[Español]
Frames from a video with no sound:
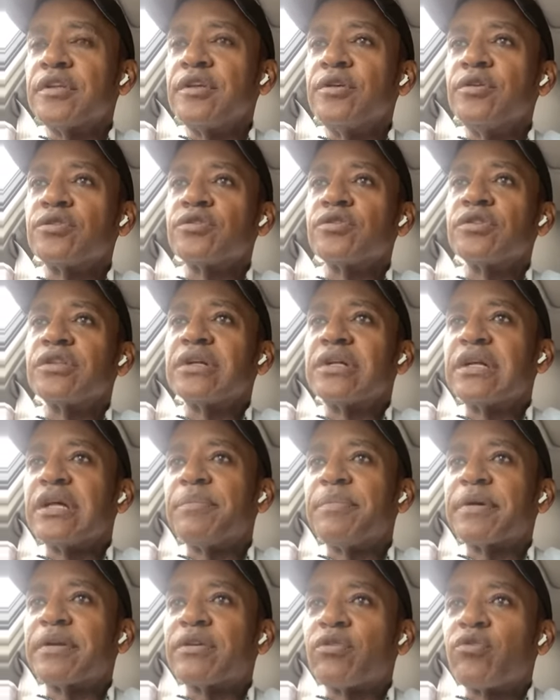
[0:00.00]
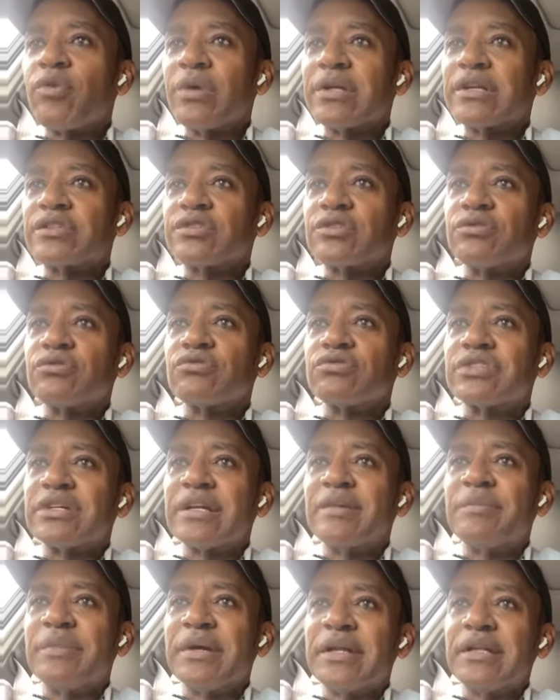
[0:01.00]
Y uno diría, pero ¿cuáles son los
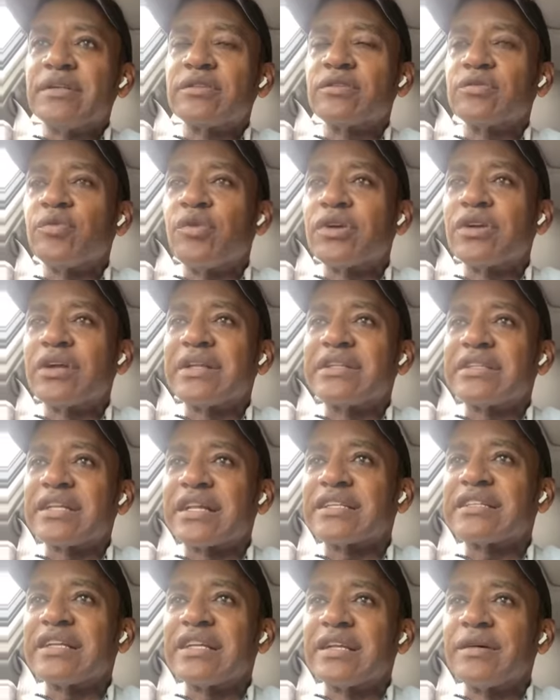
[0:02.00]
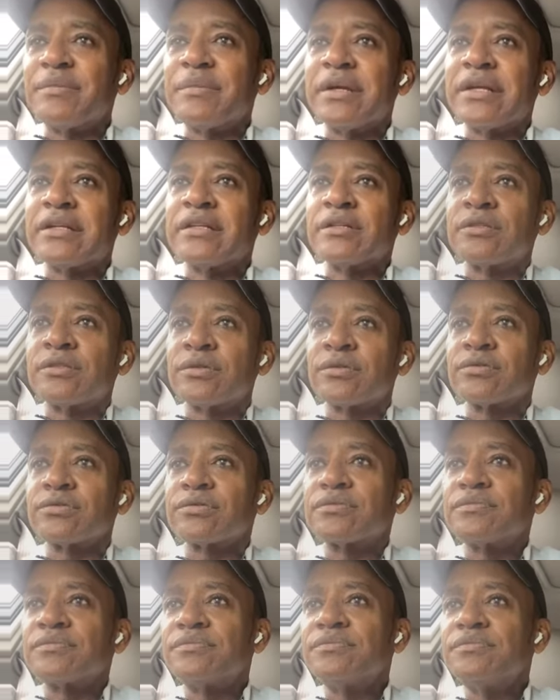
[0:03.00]
elementos? Bueno, hay tres elementos